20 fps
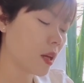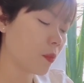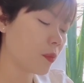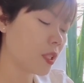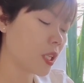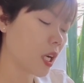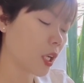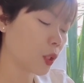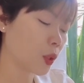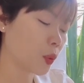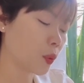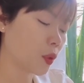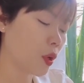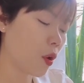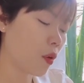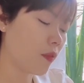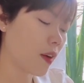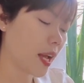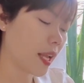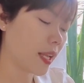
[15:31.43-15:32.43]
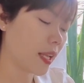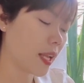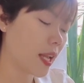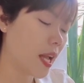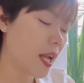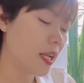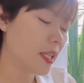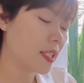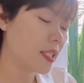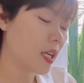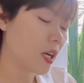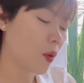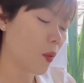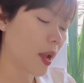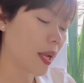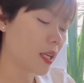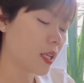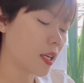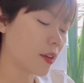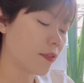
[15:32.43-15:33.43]
đông như ở thủ đô vậy, chờ
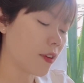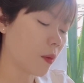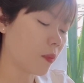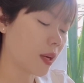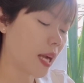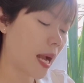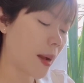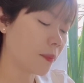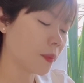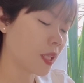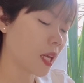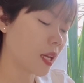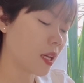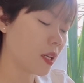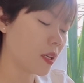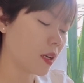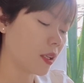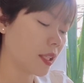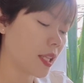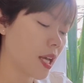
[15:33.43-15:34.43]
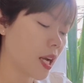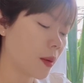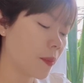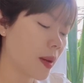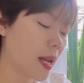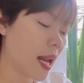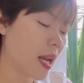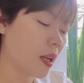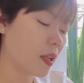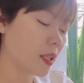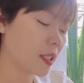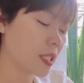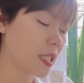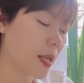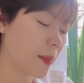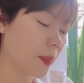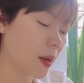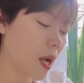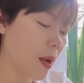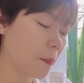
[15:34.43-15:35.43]
ngoài cửa phòng khám tận nửa tiếng mới đến lượt
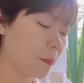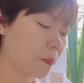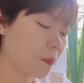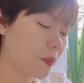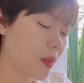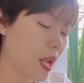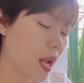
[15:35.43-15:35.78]
Diệp Khâm.